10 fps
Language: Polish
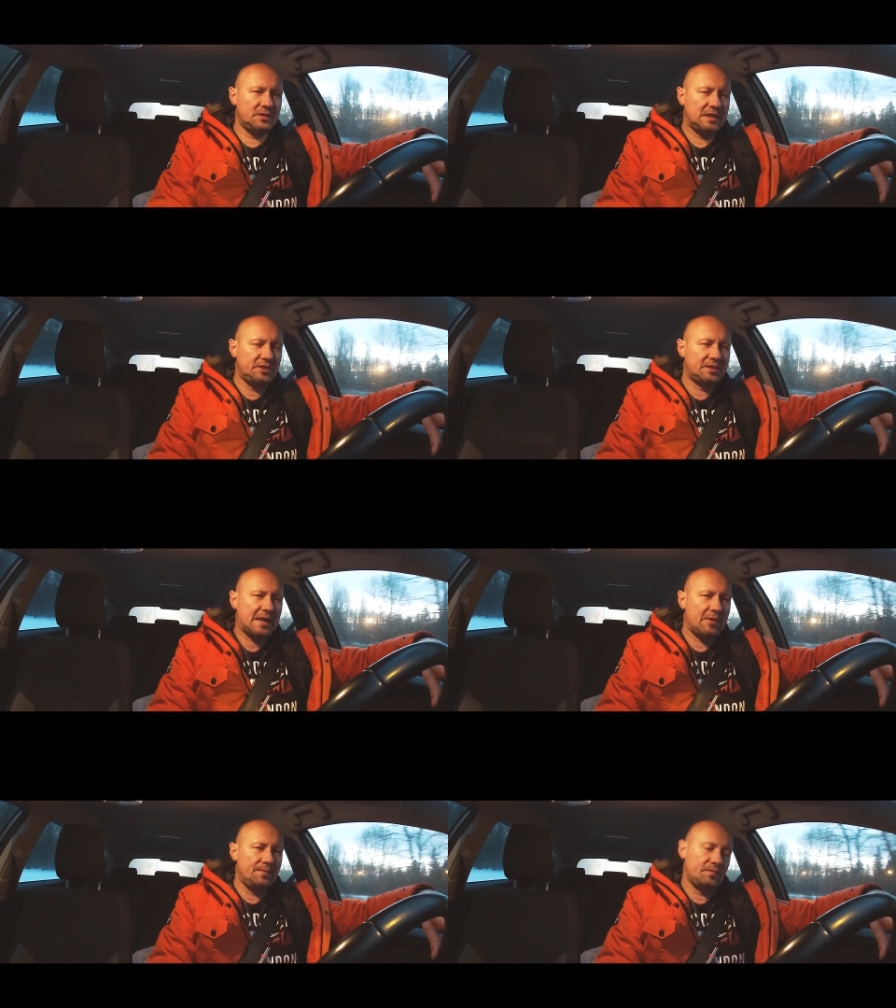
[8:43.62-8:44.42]
e,
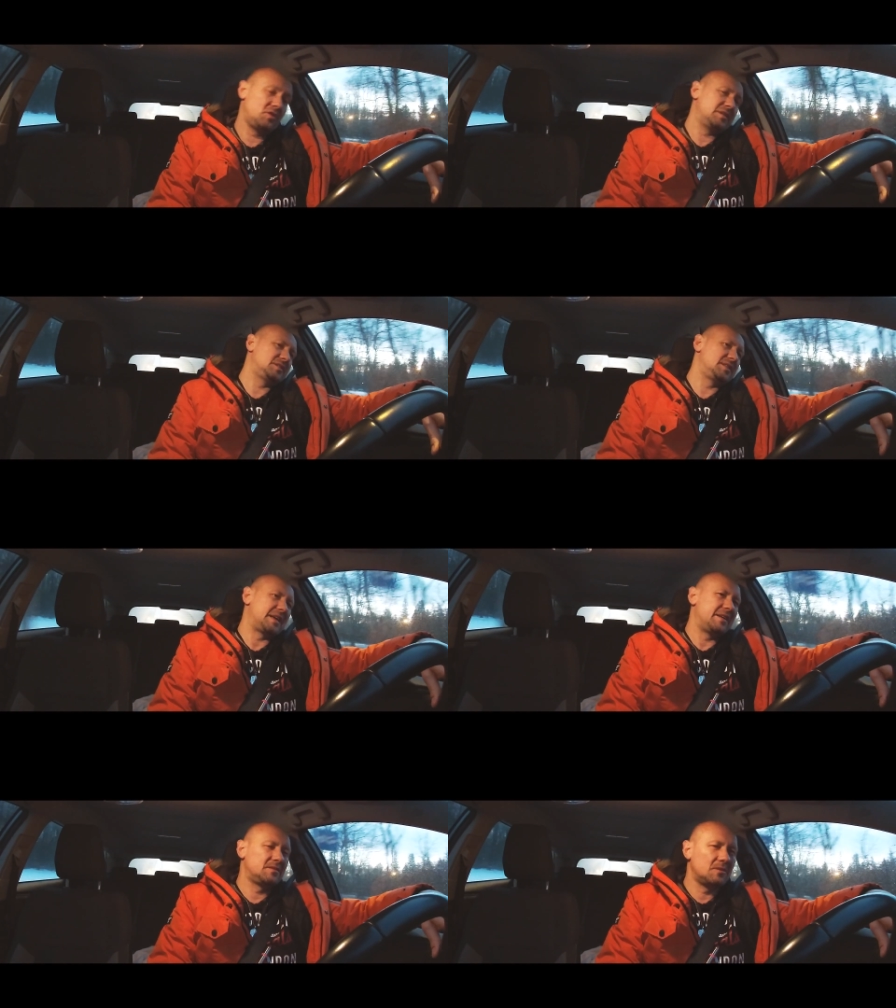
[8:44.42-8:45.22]
naciskałem, no
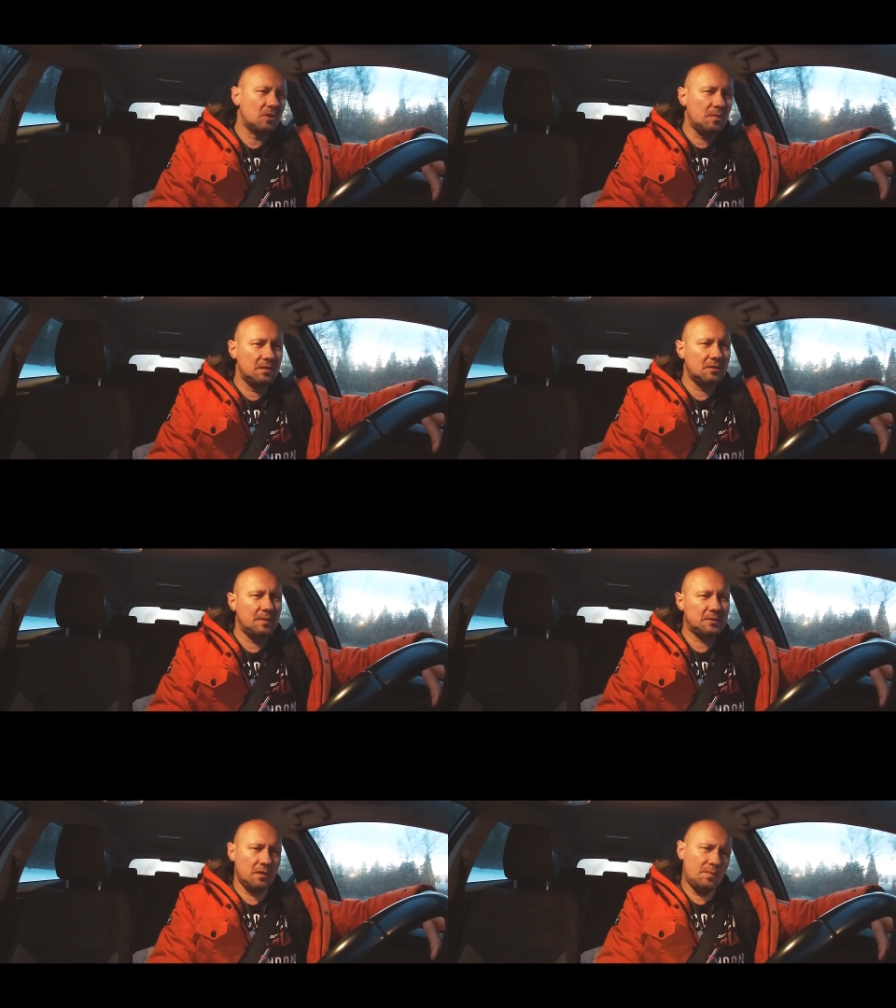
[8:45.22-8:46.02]
naciskałem to grube,
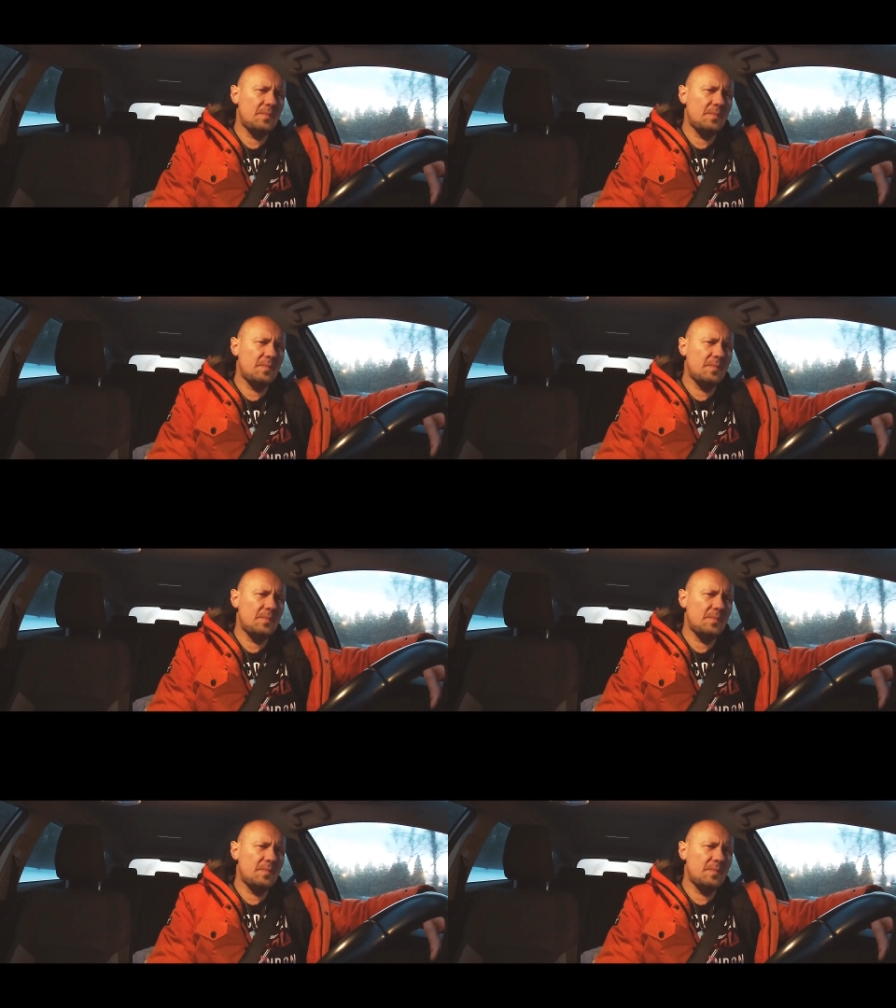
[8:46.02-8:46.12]
grube słowa.